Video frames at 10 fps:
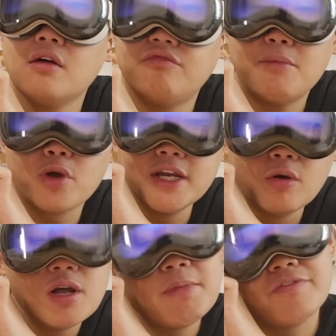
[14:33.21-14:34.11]
Và một cái
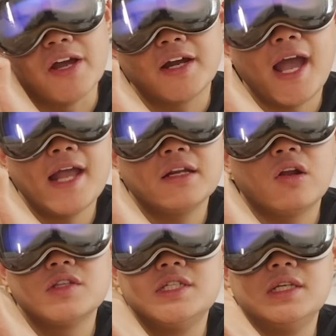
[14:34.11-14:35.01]
điều nữa mình phải khen
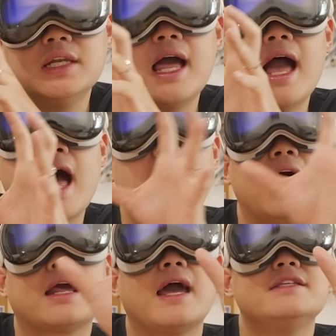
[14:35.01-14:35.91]
đó chính là
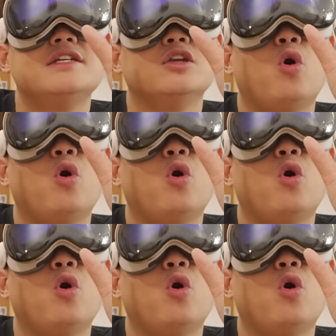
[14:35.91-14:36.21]
cái chế